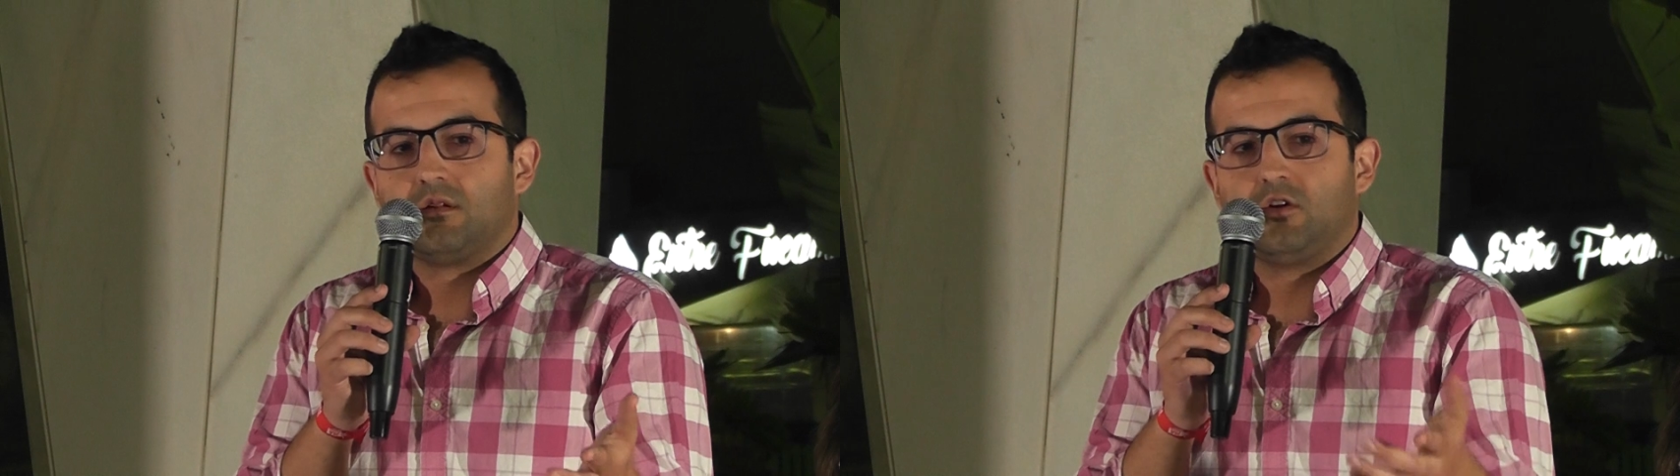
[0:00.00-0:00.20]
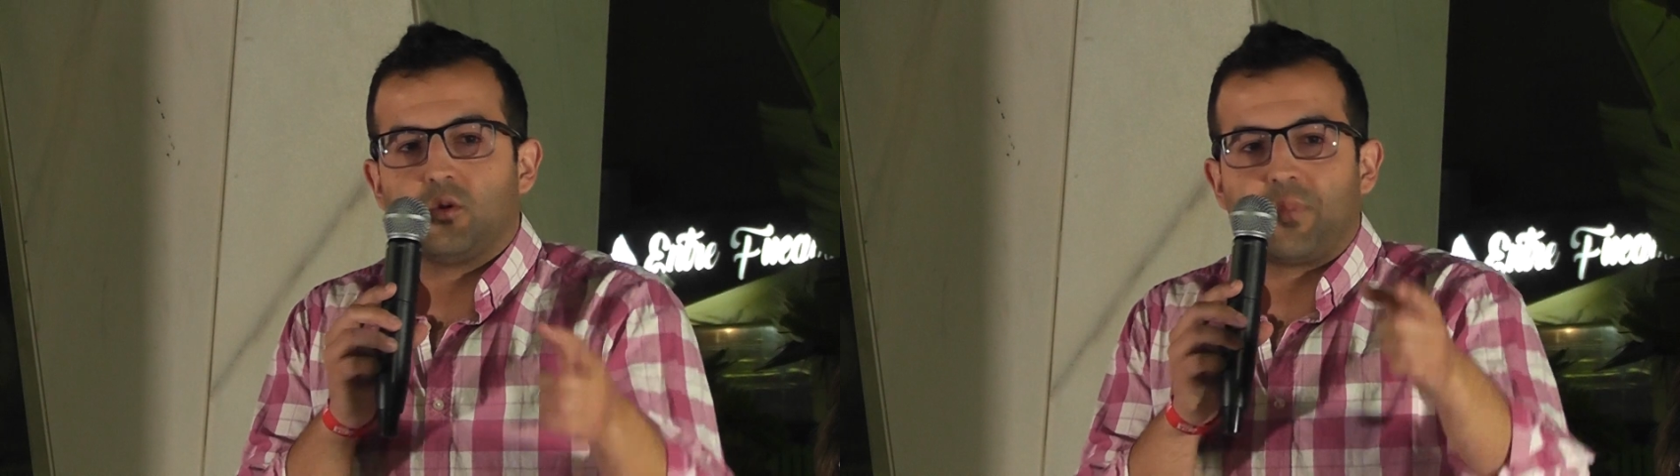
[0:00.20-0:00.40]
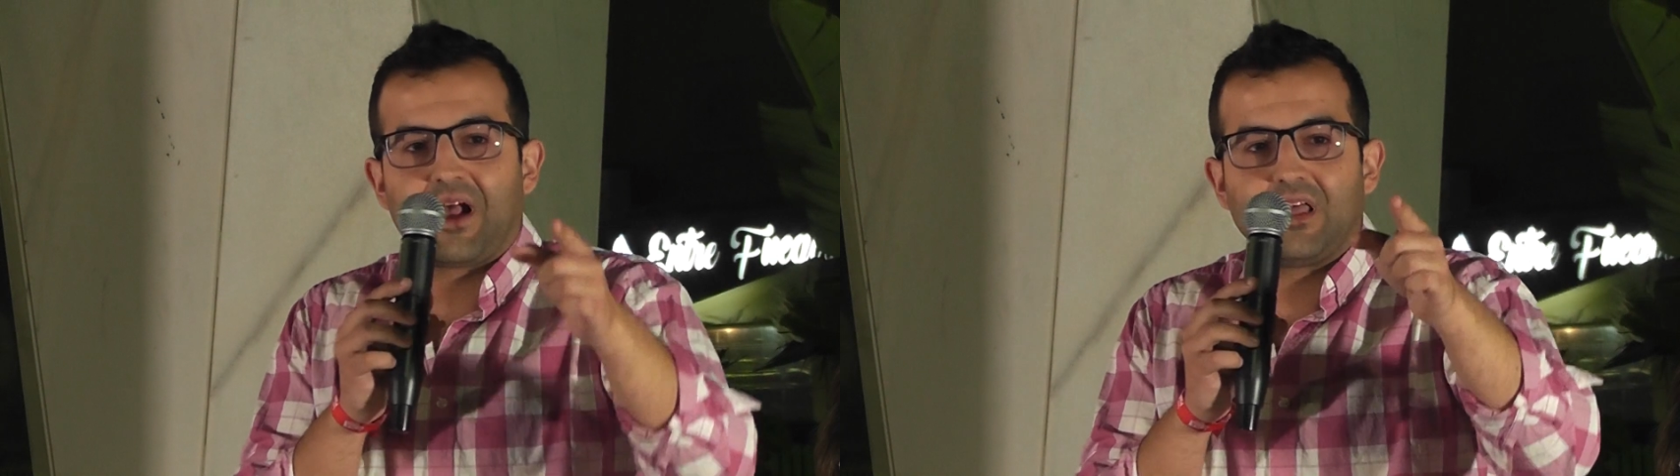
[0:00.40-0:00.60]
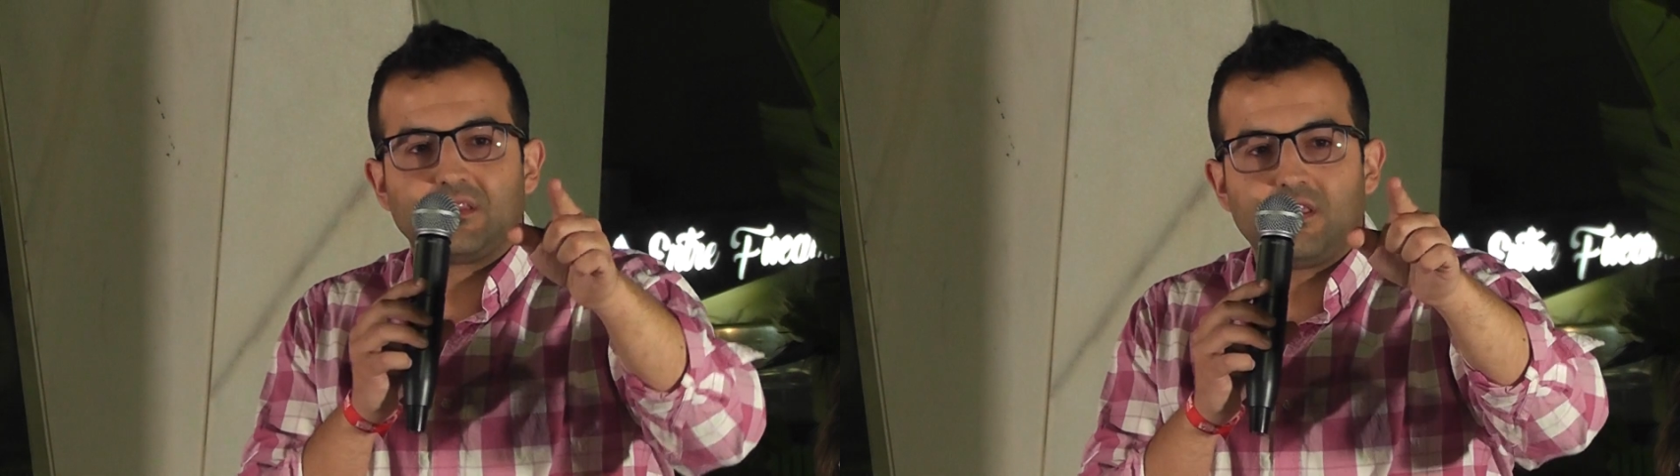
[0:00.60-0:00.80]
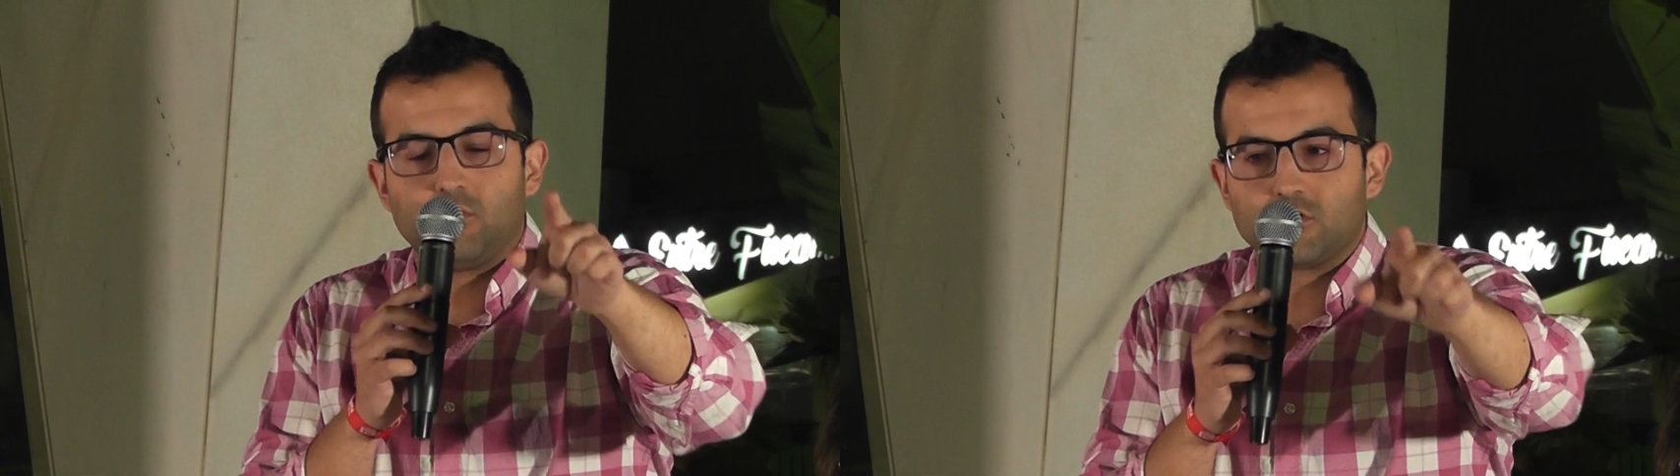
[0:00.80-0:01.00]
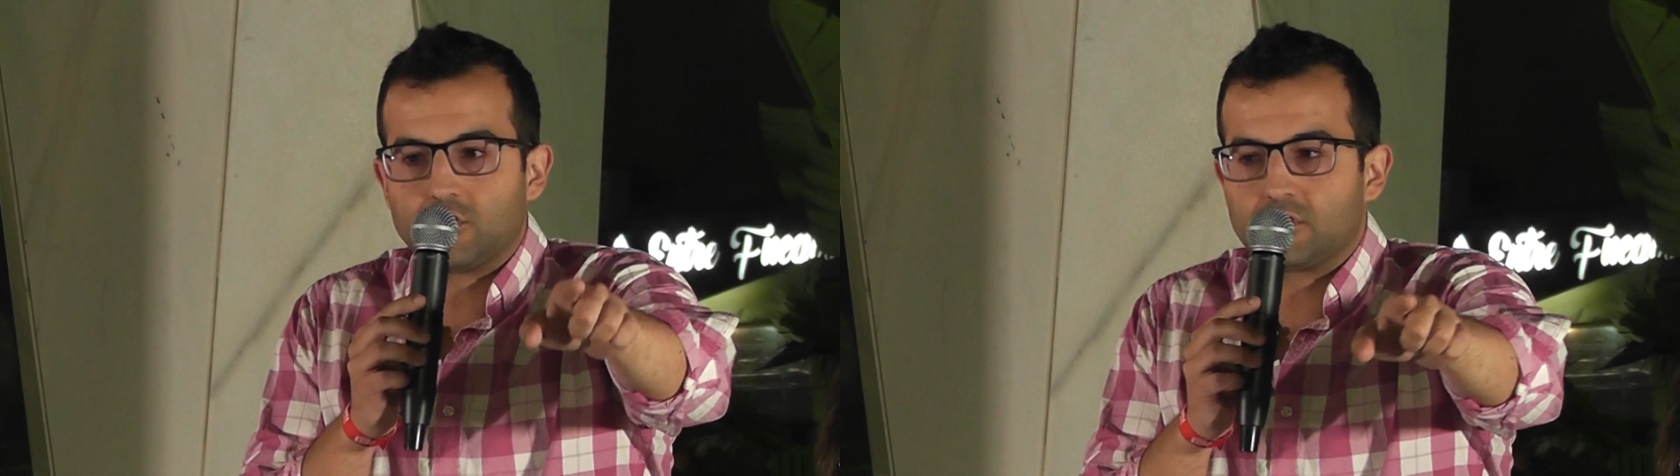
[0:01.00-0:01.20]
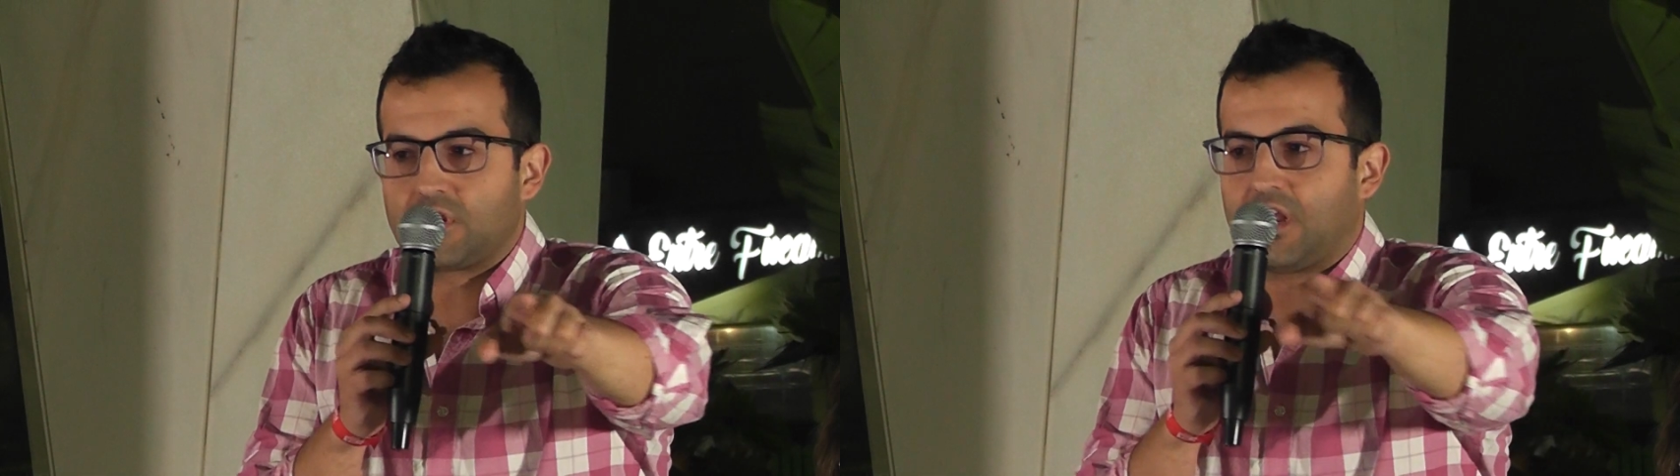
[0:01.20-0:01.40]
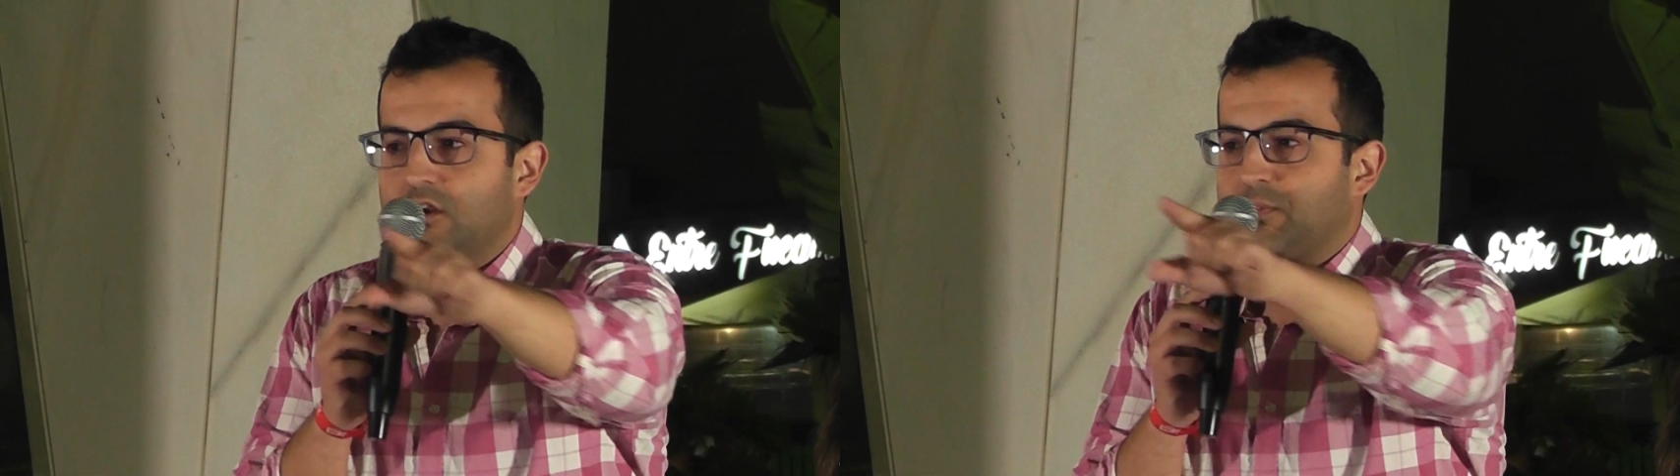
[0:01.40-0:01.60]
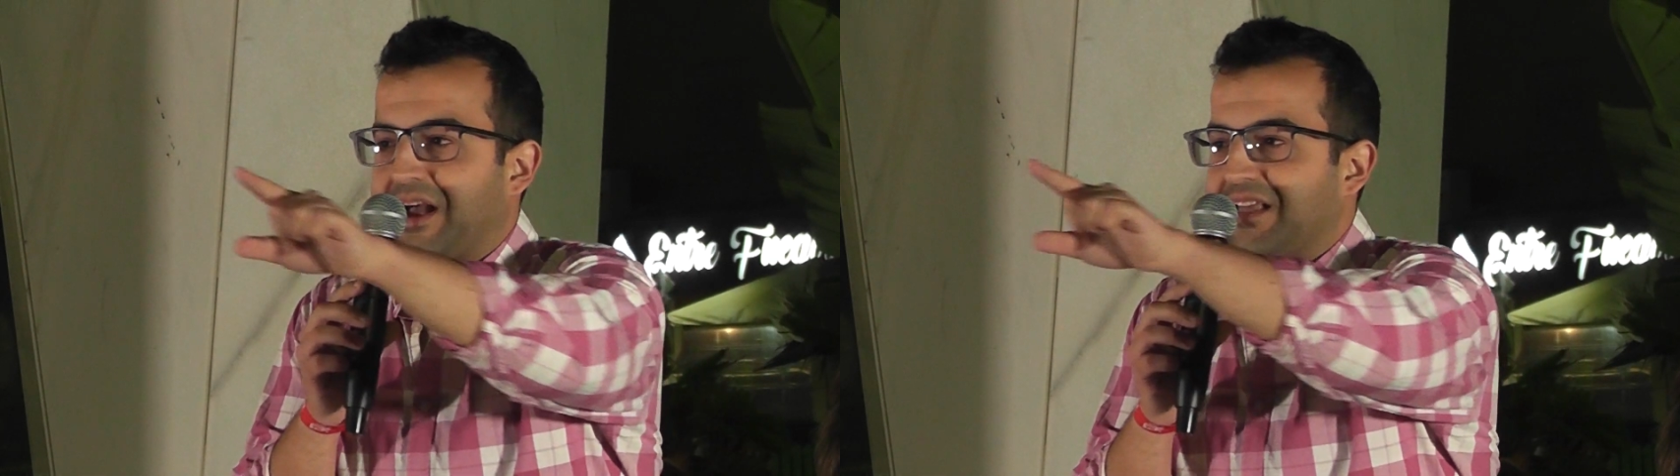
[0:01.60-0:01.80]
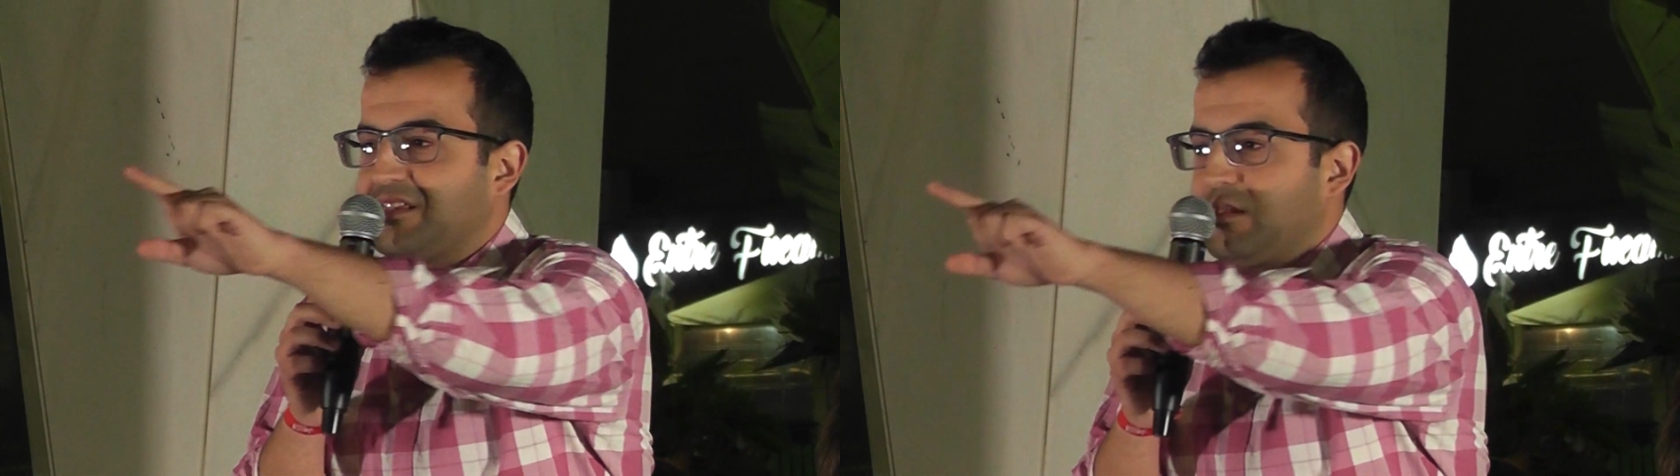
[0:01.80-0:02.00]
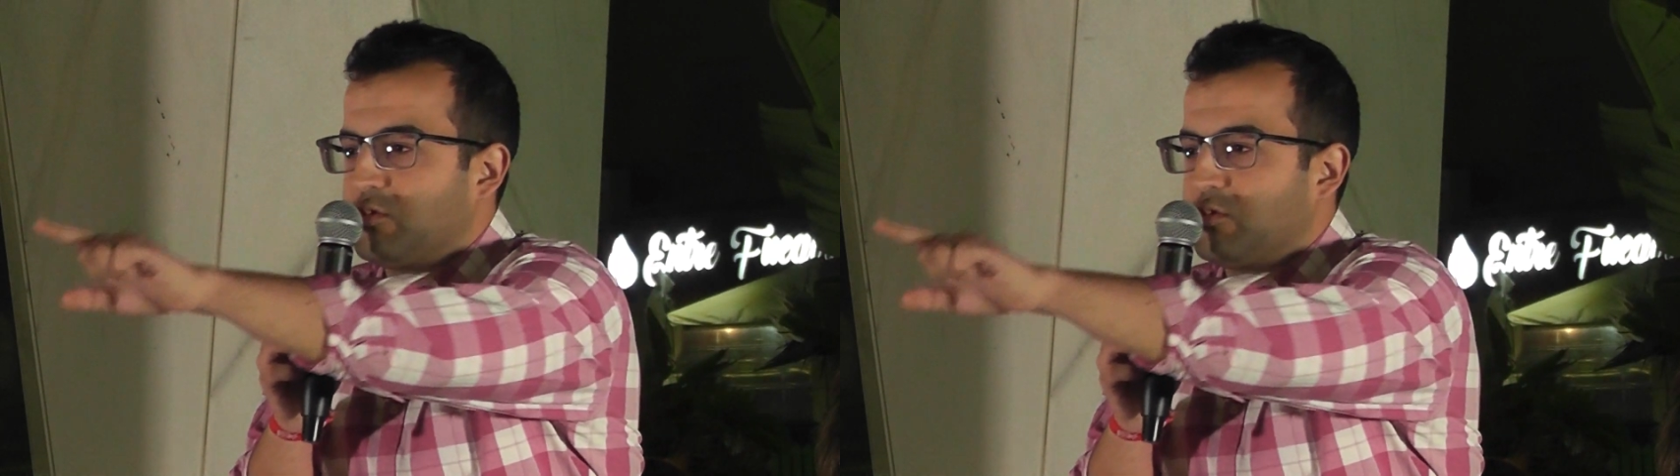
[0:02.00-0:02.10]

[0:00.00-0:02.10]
Lo pagasteis vosotras y lo pagasteis